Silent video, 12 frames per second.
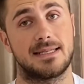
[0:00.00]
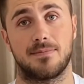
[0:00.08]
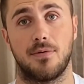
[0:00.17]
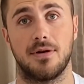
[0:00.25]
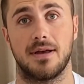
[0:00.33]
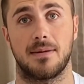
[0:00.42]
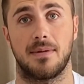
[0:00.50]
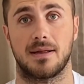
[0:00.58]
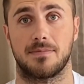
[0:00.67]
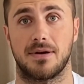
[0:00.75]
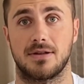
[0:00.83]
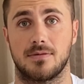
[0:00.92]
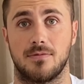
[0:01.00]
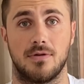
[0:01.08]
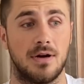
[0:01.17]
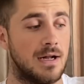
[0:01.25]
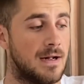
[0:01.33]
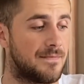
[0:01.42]
сбои, ребят, поэтому
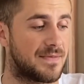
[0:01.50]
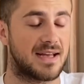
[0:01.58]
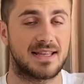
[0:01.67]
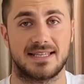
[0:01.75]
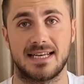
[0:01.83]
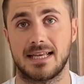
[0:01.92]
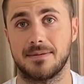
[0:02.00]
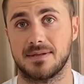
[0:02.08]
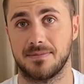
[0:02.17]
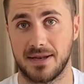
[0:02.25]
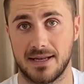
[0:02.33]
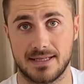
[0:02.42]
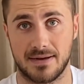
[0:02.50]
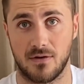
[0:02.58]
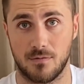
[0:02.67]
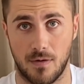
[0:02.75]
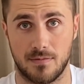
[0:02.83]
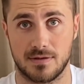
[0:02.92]
надо с этим смириться в
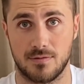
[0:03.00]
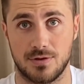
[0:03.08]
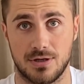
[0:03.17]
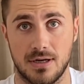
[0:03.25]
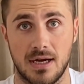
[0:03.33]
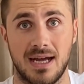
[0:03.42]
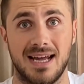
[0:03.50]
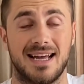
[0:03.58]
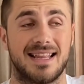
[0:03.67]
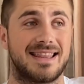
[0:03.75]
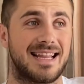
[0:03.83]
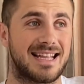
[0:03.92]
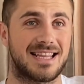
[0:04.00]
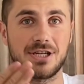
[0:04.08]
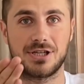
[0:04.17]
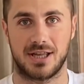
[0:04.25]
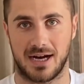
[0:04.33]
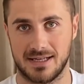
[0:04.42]
любом случае. Надо
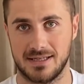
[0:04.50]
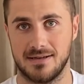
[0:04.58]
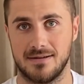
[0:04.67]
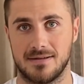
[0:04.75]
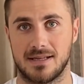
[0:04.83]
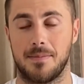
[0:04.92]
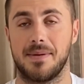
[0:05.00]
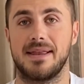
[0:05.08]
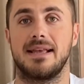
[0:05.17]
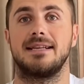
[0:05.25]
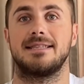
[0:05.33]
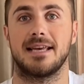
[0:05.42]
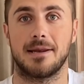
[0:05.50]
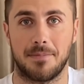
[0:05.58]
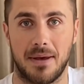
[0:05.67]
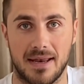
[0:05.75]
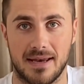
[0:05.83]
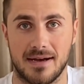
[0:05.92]
ждать, наберитесь
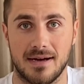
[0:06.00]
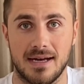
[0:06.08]
терпения.